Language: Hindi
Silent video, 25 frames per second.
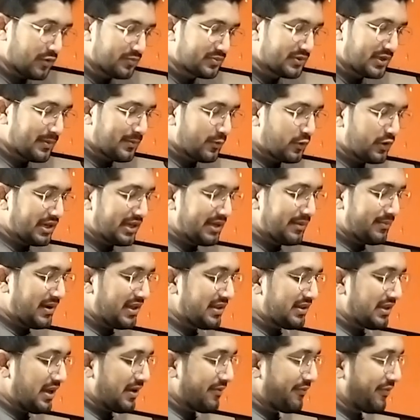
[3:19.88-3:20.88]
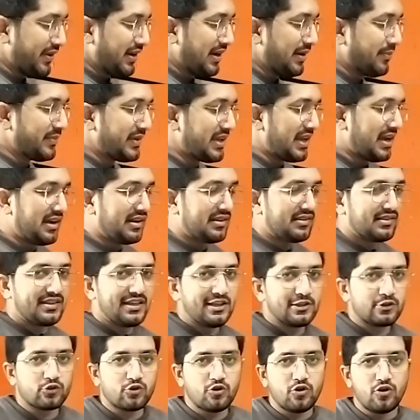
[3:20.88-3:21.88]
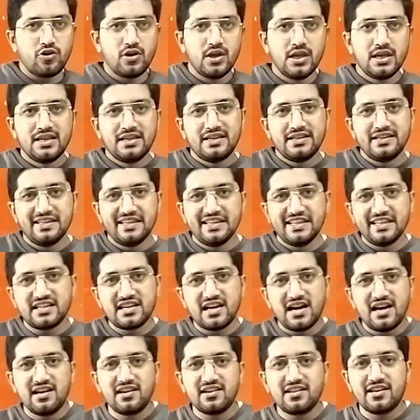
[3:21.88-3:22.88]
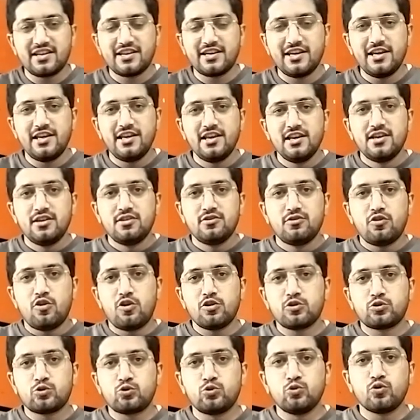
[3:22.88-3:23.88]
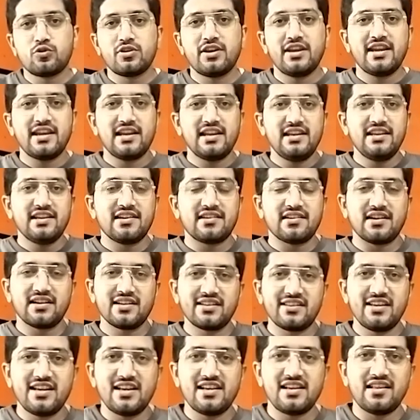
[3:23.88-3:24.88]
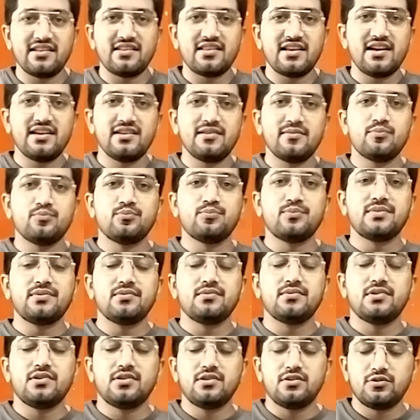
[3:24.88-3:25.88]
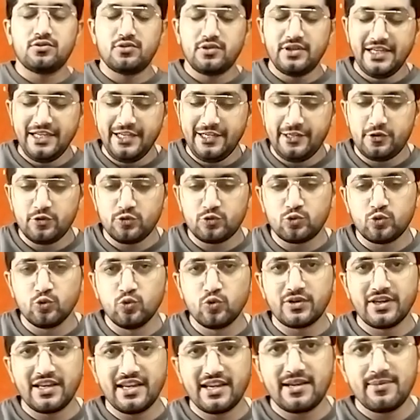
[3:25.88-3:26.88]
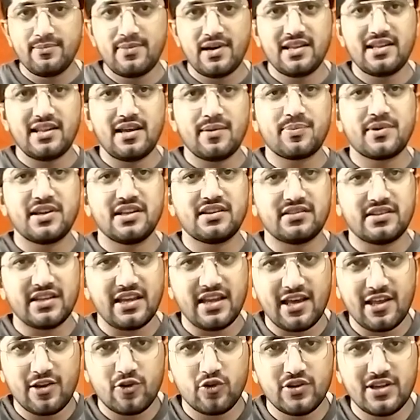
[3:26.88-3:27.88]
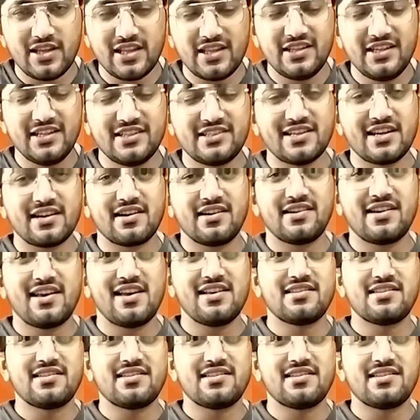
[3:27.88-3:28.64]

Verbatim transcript: ऑब्जर्व होने के बाद फिर हम क्या करते हैं इसको निकाल करके और सूखने के लिए रख दिया जाता है ईट सूखने के बाद आपकी तैयार हो जाती है चेकर